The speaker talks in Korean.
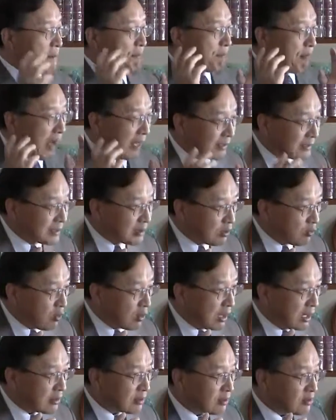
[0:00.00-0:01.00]
받기를
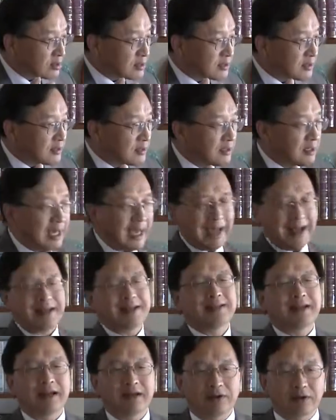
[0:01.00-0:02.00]
원하는 것이
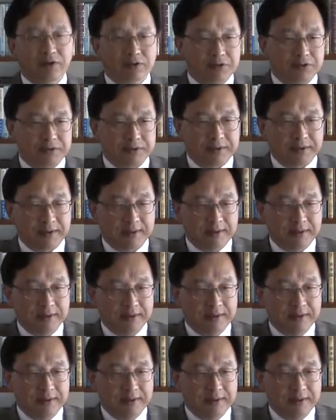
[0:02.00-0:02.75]
아니라는 것이죠.